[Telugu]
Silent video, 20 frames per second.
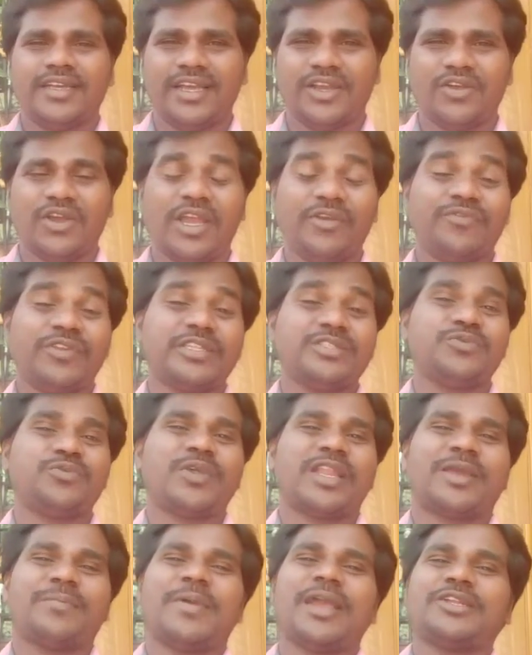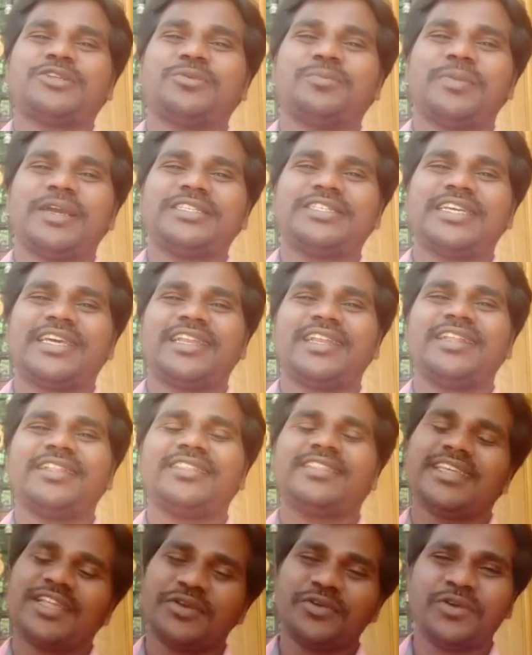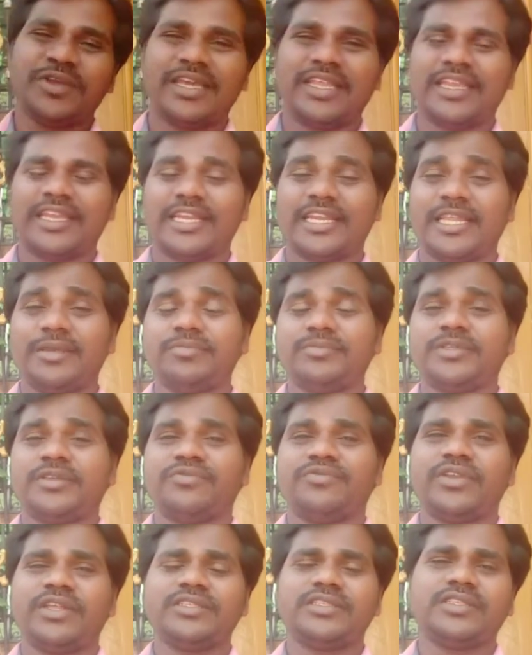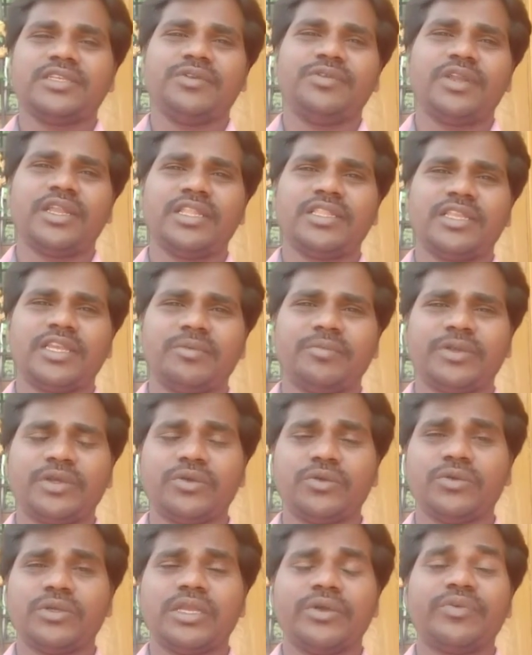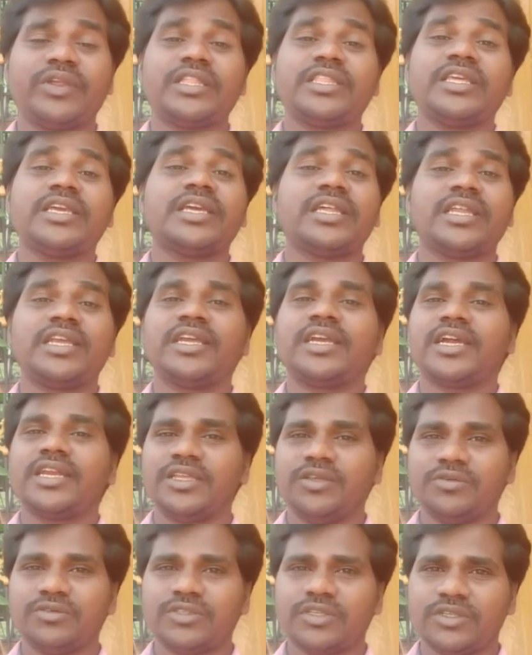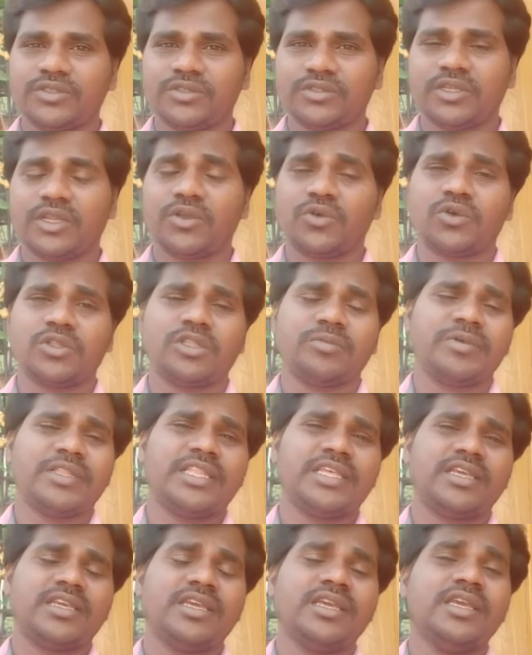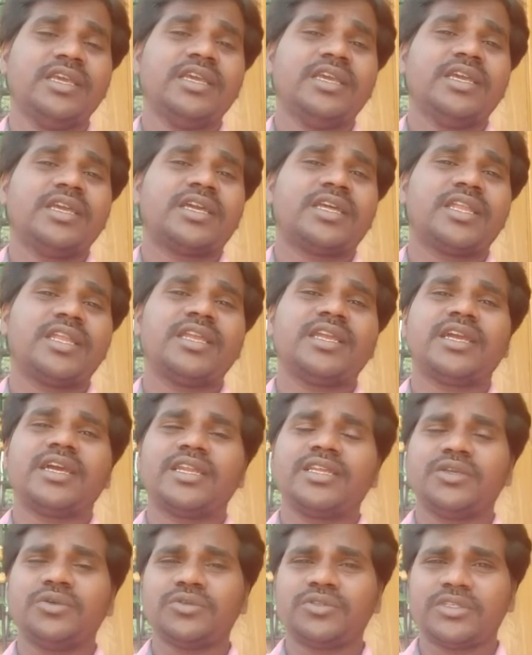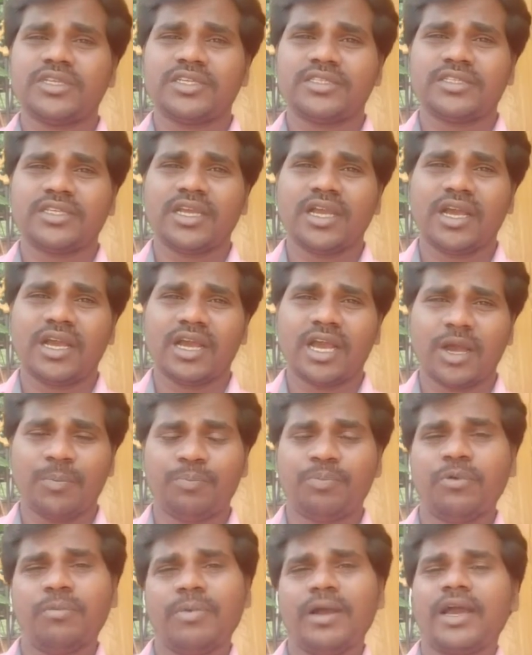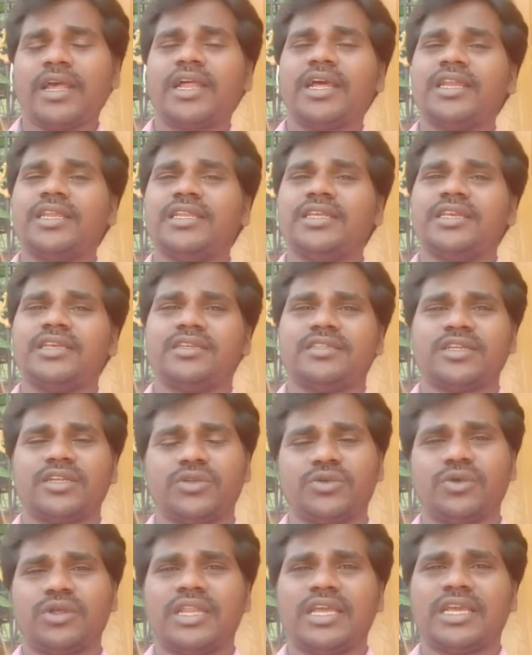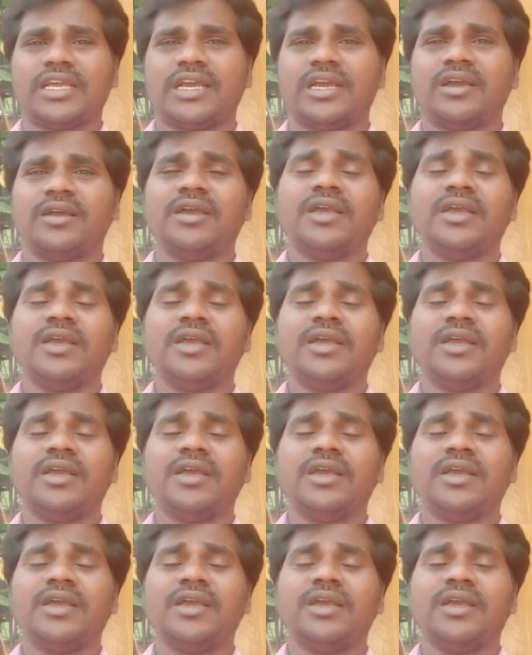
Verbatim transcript: హలో హాయ్ ఫ్రెండ్స్ వెల్కమ్ బ్యాక్ టు మై ఛానల్ తెలుగు ఎర్నింగ్ టిప్స్ ఫ్రెండ్స్ ఈ వీడియోలో అయితే నేను మీకు ఎవరైతే క్రెడిట్ కార్డు యూస్ చేస్తున్నారో కొంతమంది క్రెడిట్ కార్డు యూస్ చేసి ఆ అప్పు భారాన్ని తట్టుకోలేక